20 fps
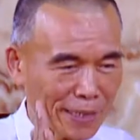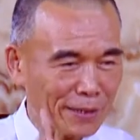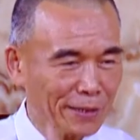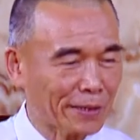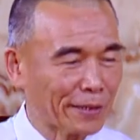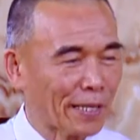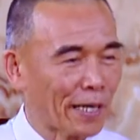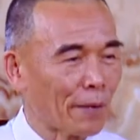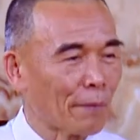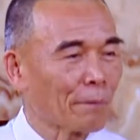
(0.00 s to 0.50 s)
不下
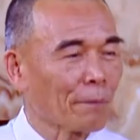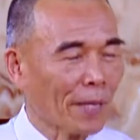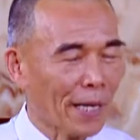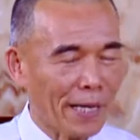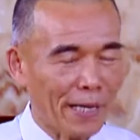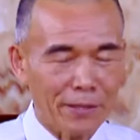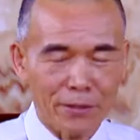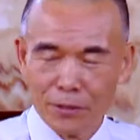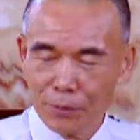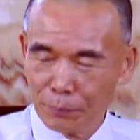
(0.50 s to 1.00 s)
去，
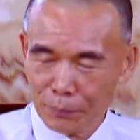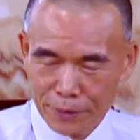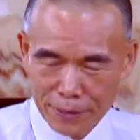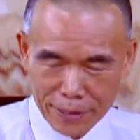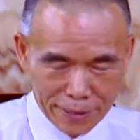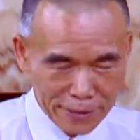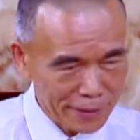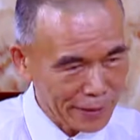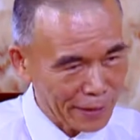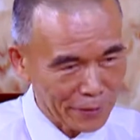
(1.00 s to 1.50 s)
哎，听不
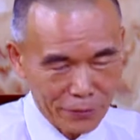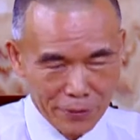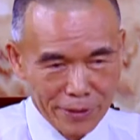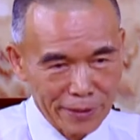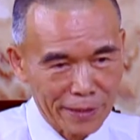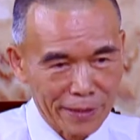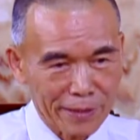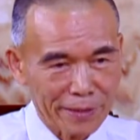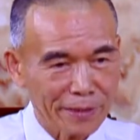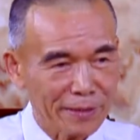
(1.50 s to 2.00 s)
下去了，
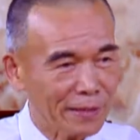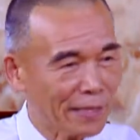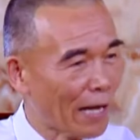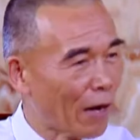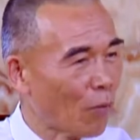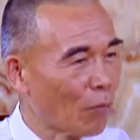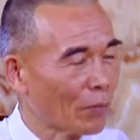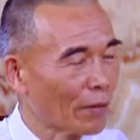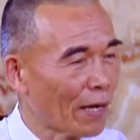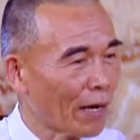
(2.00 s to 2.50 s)
说这个是
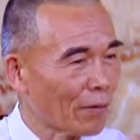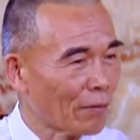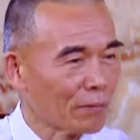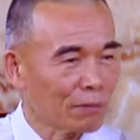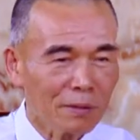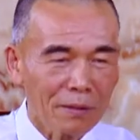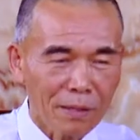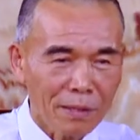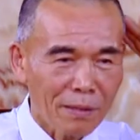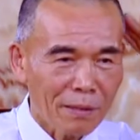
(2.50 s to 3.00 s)
老
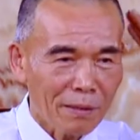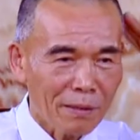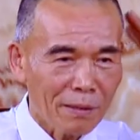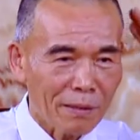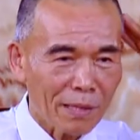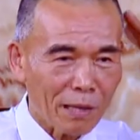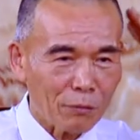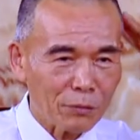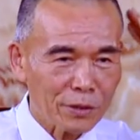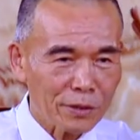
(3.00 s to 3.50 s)
老老一
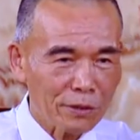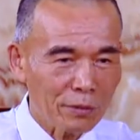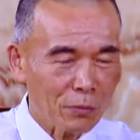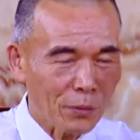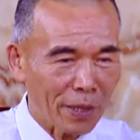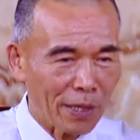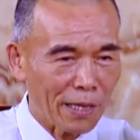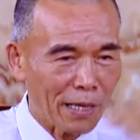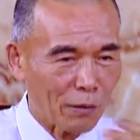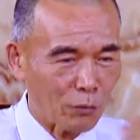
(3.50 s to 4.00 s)
辈的心
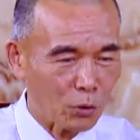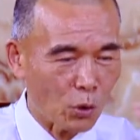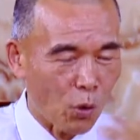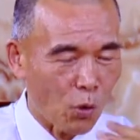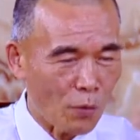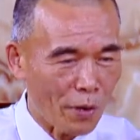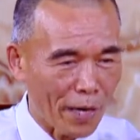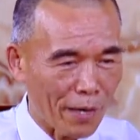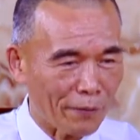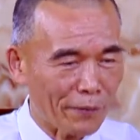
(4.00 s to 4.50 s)

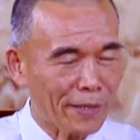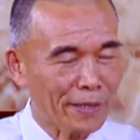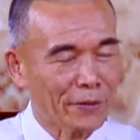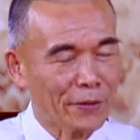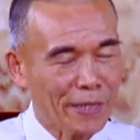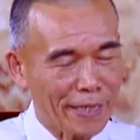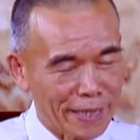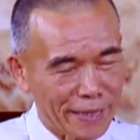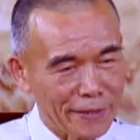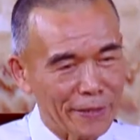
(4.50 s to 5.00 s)
眼
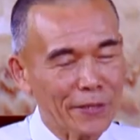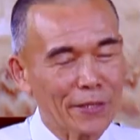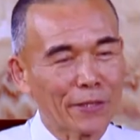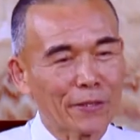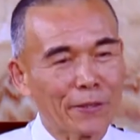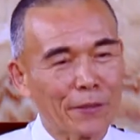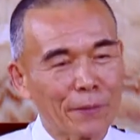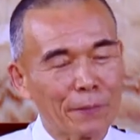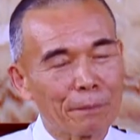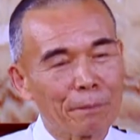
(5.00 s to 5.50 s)
啊，对对
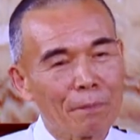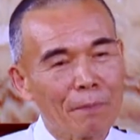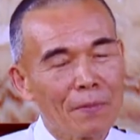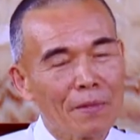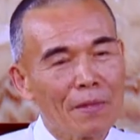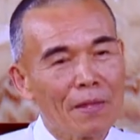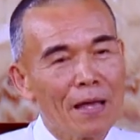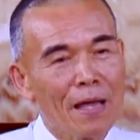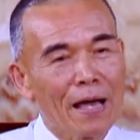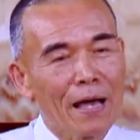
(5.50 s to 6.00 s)
对。
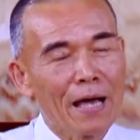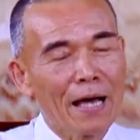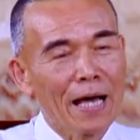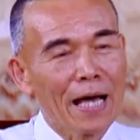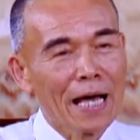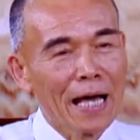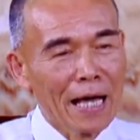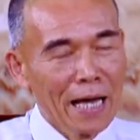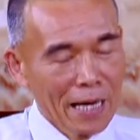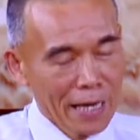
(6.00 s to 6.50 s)
不要
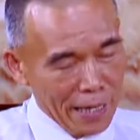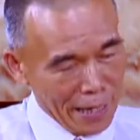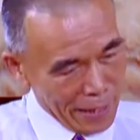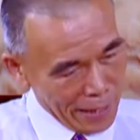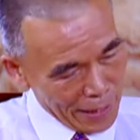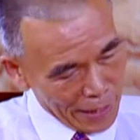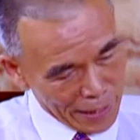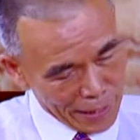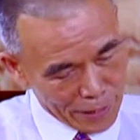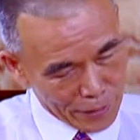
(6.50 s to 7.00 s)

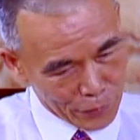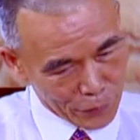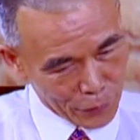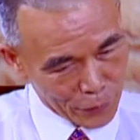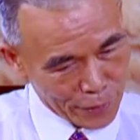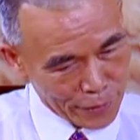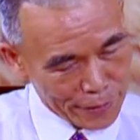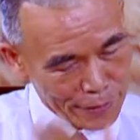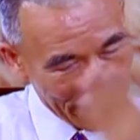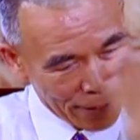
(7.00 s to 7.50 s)
小，
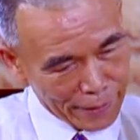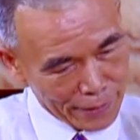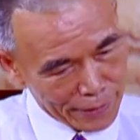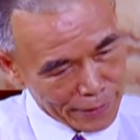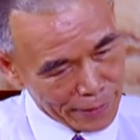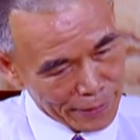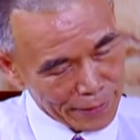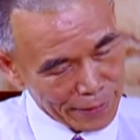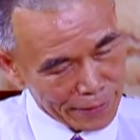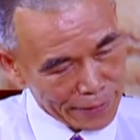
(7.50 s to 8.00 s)
所以上
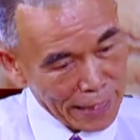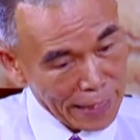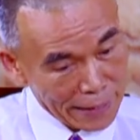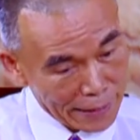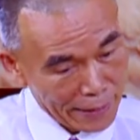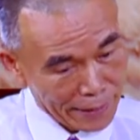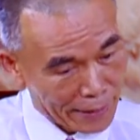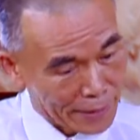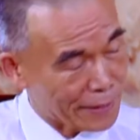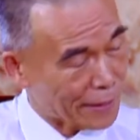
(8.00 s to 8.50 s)
三
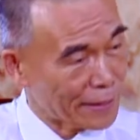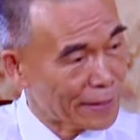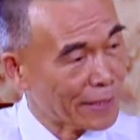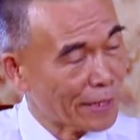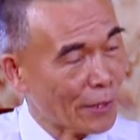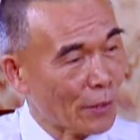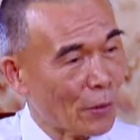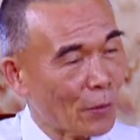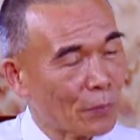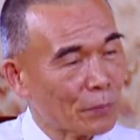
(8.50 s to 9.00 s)
三个月整
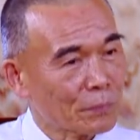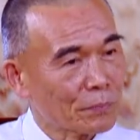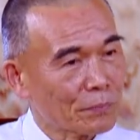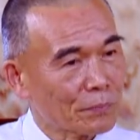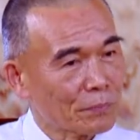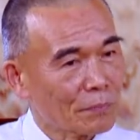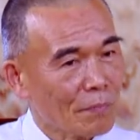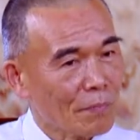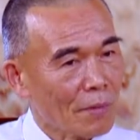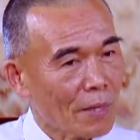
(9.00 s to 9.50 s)
整，
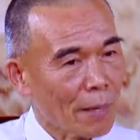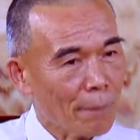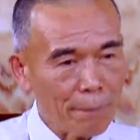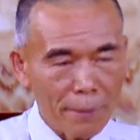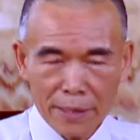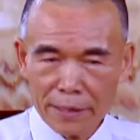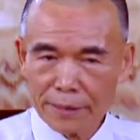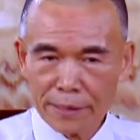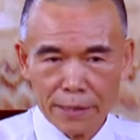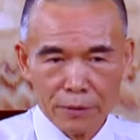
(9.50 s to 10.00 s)
嗯啊，
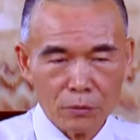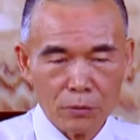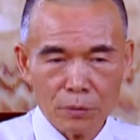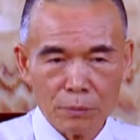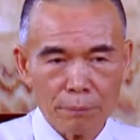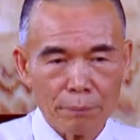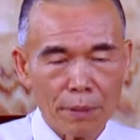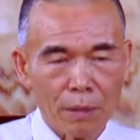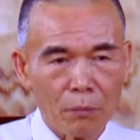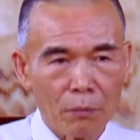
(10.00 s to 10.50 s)
每一场
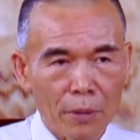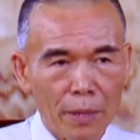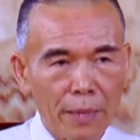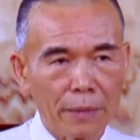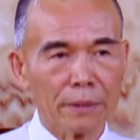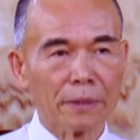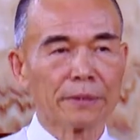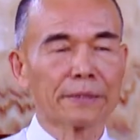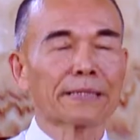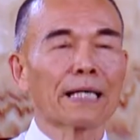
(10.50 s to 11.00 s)
都很棒。我
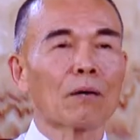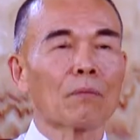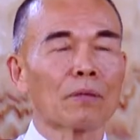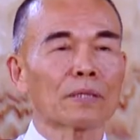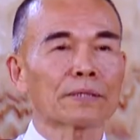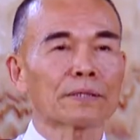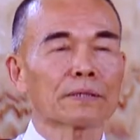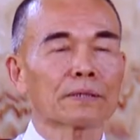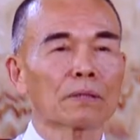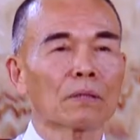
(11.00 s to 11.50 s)
看到上
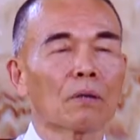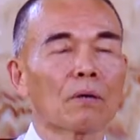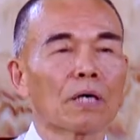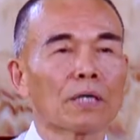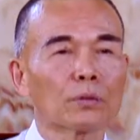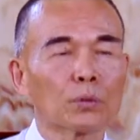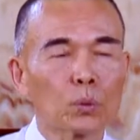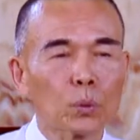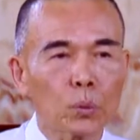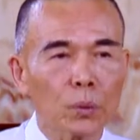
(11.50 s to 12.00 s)
完之后，
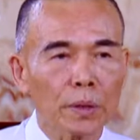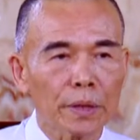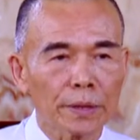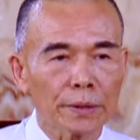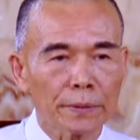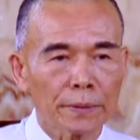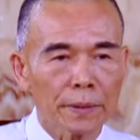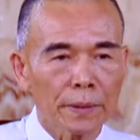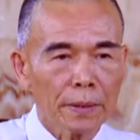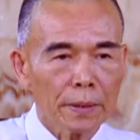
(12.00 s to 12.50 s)
很多
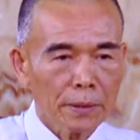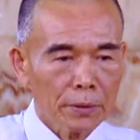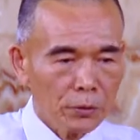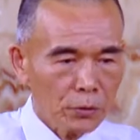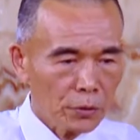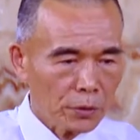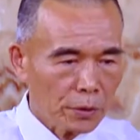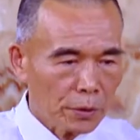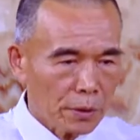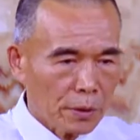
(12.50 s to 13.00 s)
人
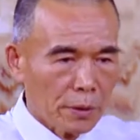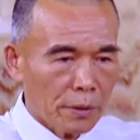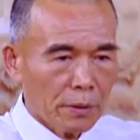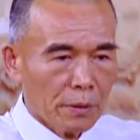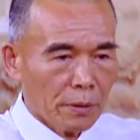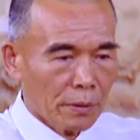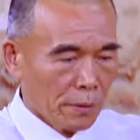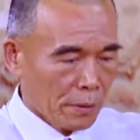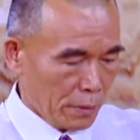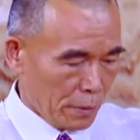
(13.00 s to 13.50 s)
就是
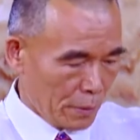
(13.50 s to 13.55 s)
